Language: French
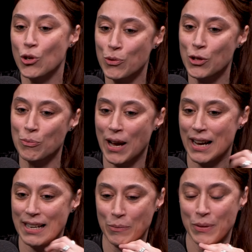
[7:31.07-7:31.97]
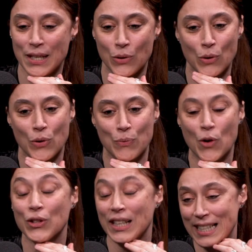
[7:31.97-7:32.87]
championne paralympique euh,
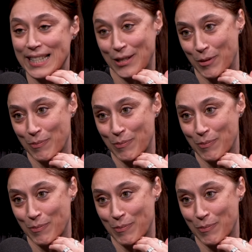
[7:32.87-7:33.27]
en athlétisme.